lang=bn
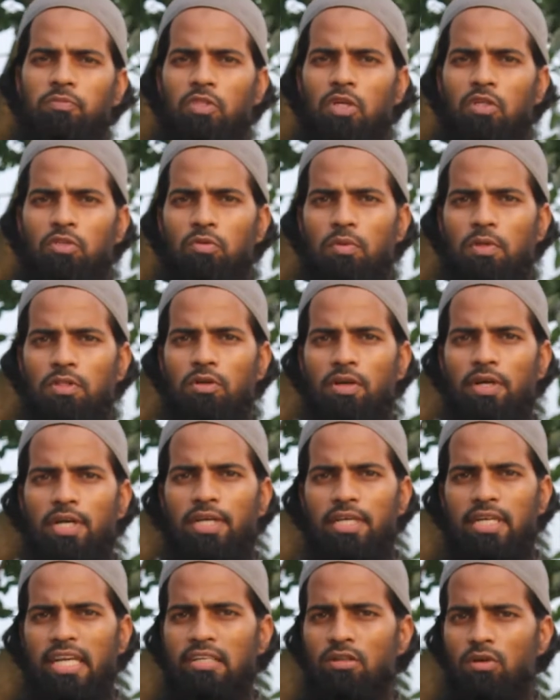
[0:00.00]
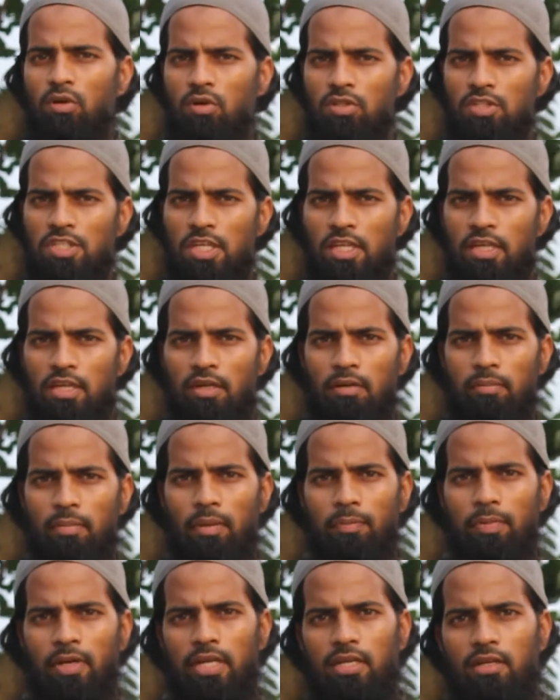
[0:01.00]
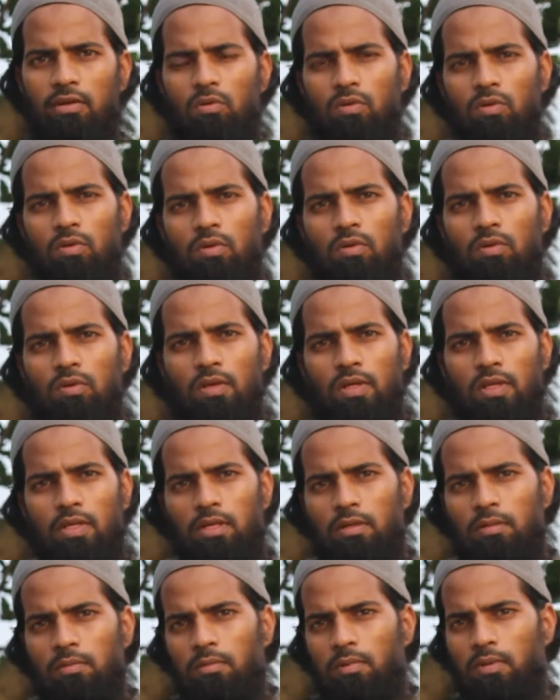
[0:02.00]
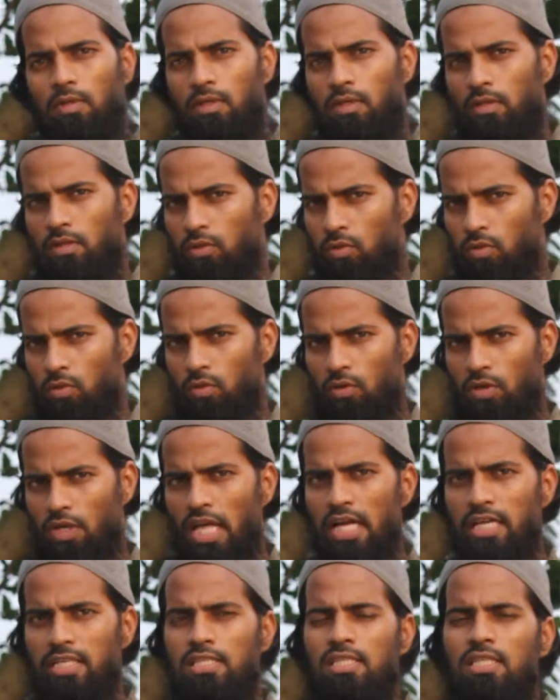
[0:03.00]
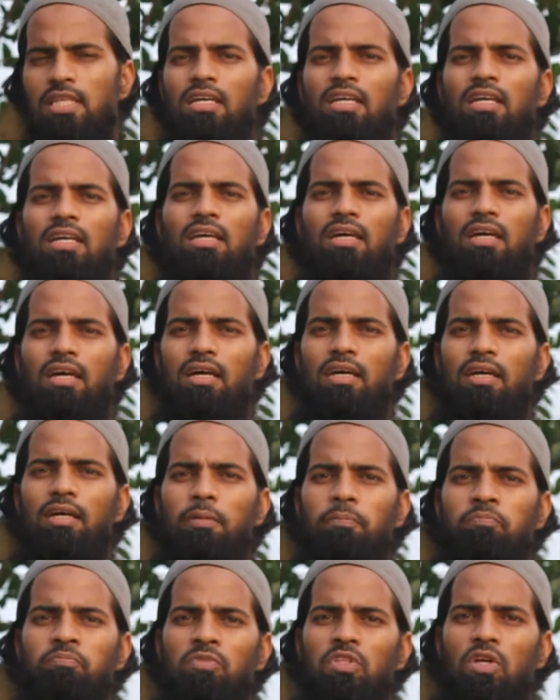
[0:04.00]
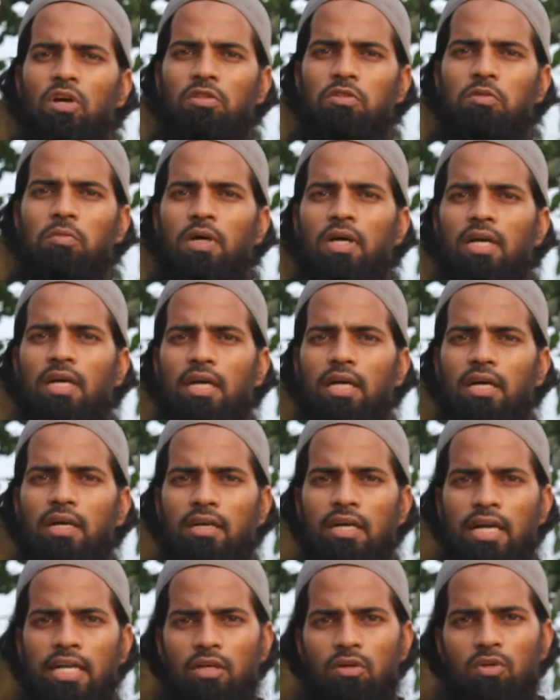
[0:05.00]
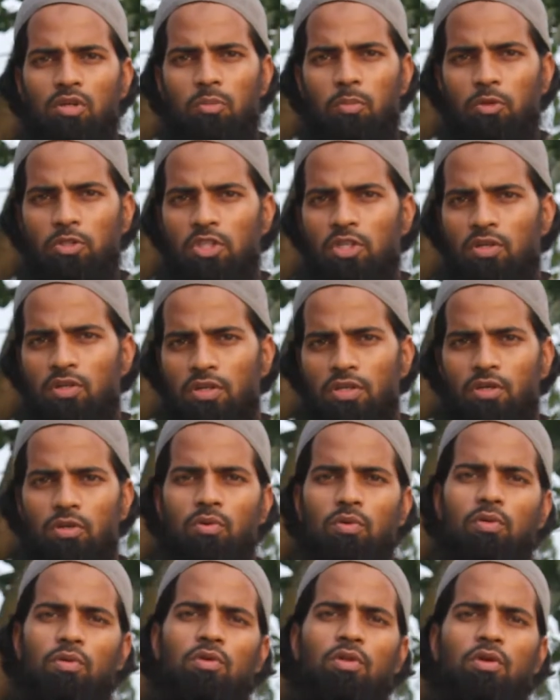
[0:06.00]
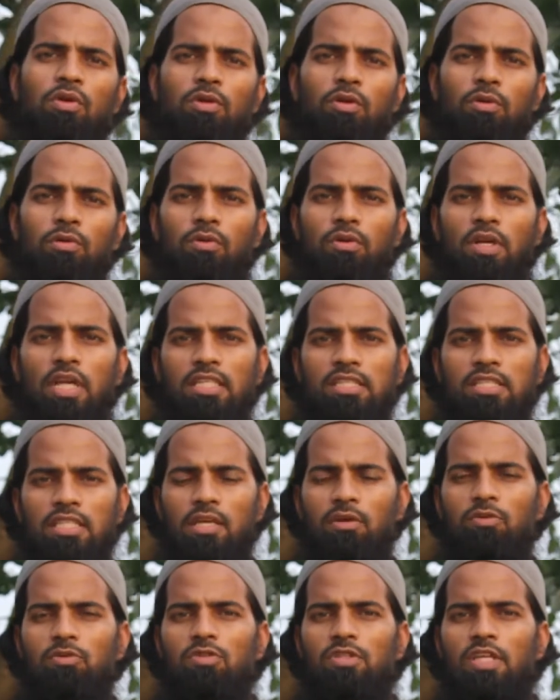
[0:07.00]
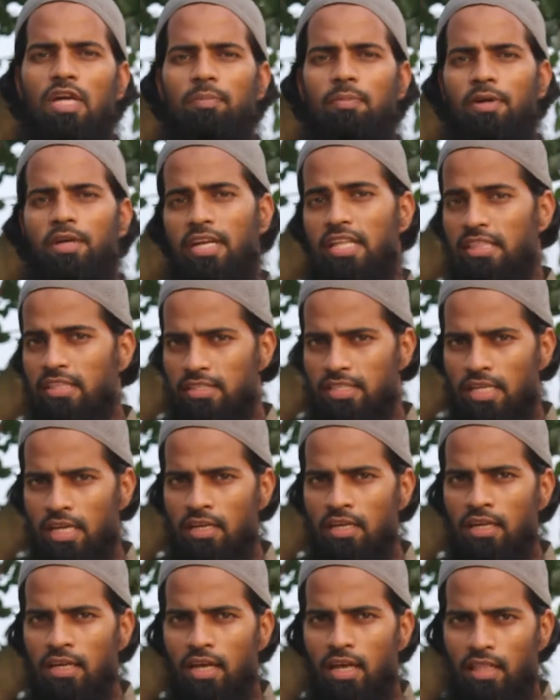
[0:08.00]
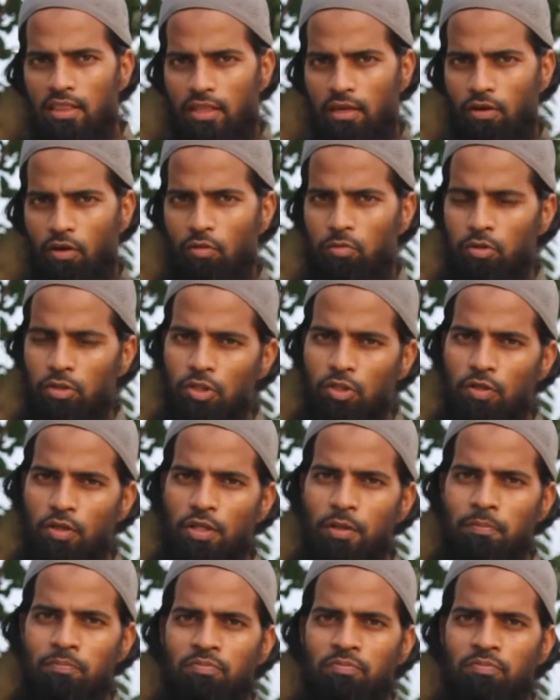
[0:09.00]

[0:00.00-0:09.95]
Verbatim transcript: অথবা ধরেন টেকনোলজির ব্যাপারে কোনো কোনো ক্লাস হ্যাঁ অথবা কারিগরি প্রশিক্ষণের কোনো ধরনের কোনো ক্লাস কেউ যদি আপনারা নিতে চান তাহলে অবশ্যই